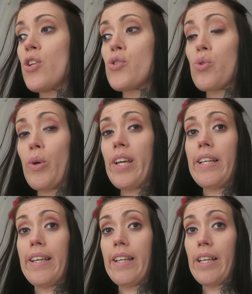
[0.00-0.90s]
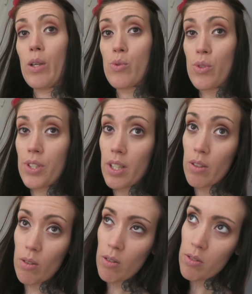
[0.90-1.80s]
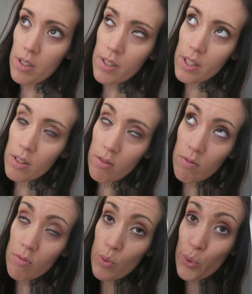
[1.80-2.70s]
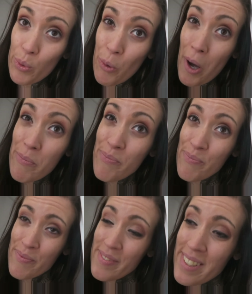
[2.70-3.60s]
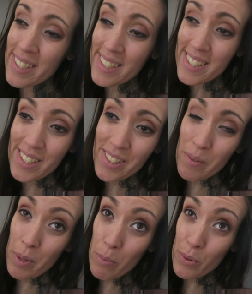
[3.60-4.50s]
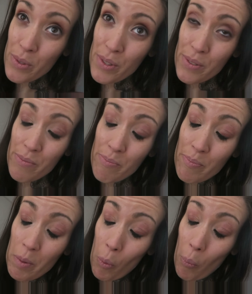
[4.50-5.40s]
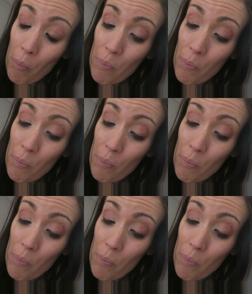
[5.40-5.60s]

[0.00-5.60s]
J'aurai les, les, résultats d'ici deux mois, ce n'est pas plus, mais bon.